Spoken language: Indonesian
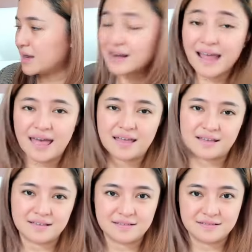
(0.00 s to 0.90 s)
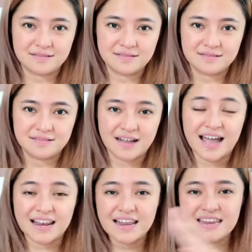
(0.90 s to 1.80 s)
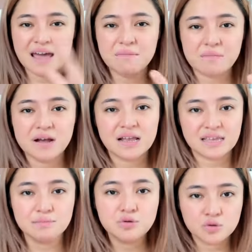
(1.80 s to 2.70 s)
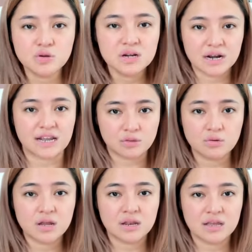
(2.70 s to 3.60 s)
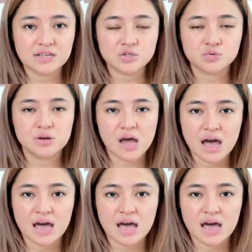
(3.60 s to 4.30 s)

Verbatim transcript: kena karena dia memang lagi butuh dengar itu dan dia sudah